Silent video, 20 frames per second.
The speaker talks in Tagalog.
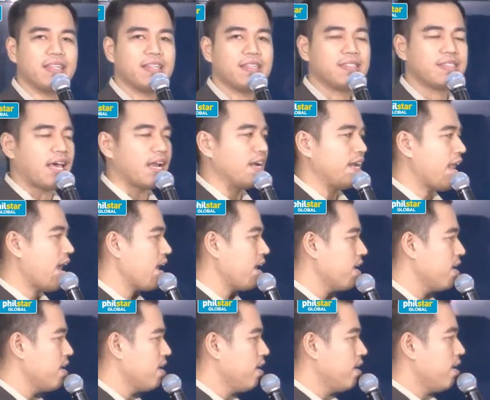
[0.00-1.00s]
Tarlac,
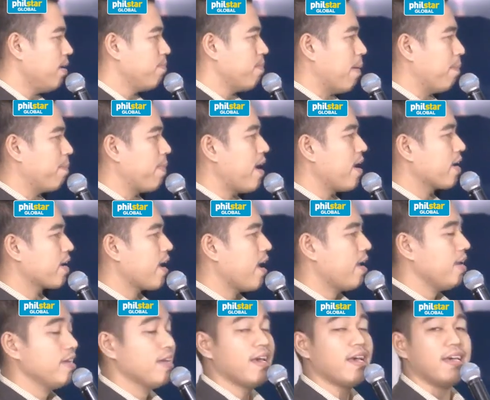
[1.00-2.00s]
Pampanga,
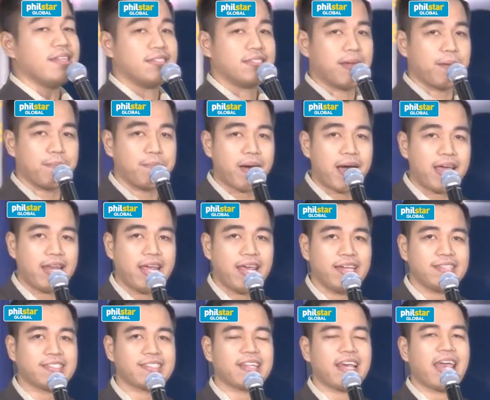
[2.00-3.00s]

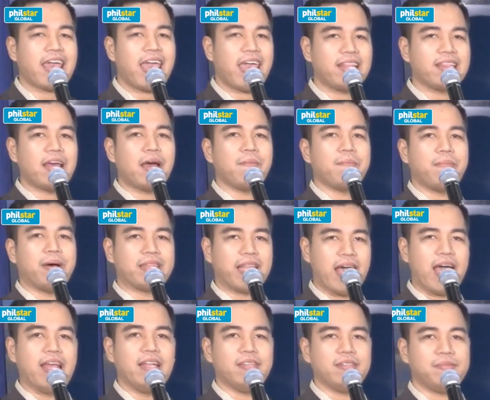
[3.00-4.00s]
Zambales, and
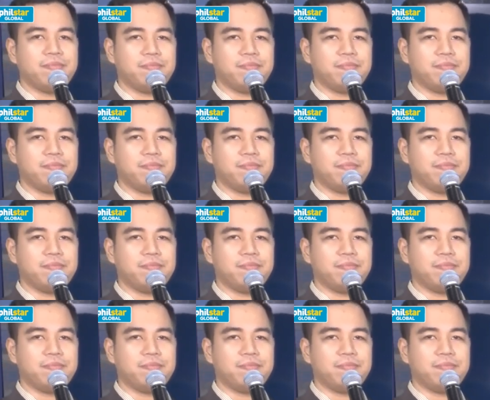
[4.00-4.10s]
Bataan.